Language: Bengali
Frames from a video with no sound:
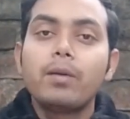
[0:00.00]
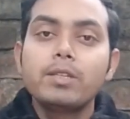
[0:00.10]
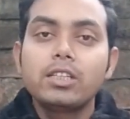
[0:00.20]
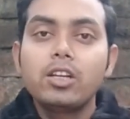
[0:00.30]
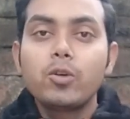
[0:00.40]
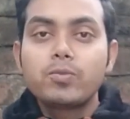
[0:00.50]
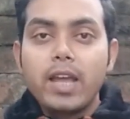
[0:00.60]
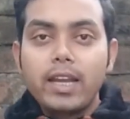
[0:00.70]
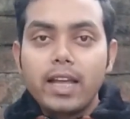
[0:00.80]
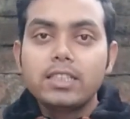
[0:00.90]
কমিশনের
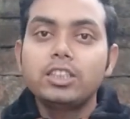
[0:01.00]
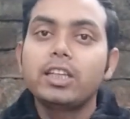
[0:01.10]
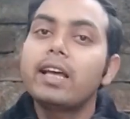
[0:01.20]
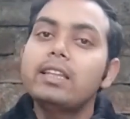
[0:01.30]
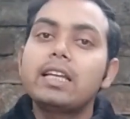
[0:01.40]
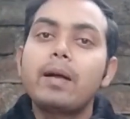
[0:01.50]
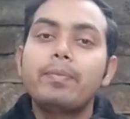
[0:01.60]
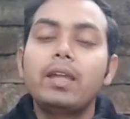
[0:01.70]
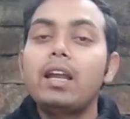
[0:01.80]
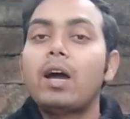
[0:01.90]
ওয়েবসাইট আছে সেখান থেকে
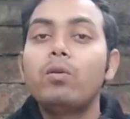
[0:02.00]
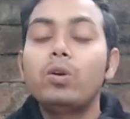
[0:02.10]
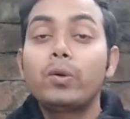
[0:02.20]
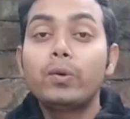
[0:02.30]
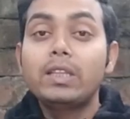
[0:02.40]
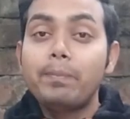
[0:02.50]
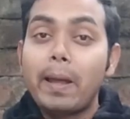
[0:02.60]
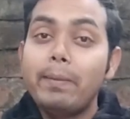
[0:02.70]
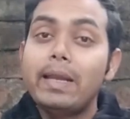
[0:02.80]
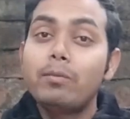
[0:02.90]
আপনারা ডাউনলোড করতে
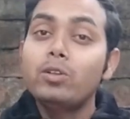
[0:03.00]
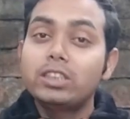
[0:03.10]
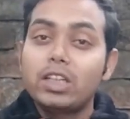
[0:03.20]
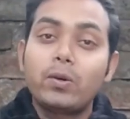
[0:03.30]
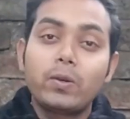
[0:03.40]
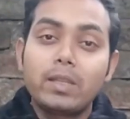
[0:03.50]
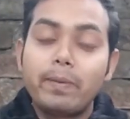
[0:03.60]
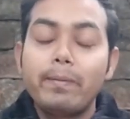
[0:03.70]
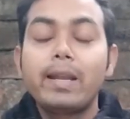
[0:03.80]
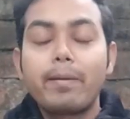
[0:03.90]
পারবেন এবং চেক করতে
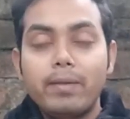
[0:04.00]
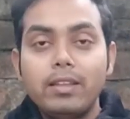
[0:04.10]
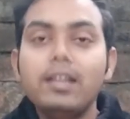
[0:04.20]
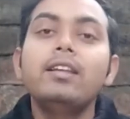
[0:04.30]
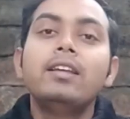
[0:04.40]
পারবেন আপনাদের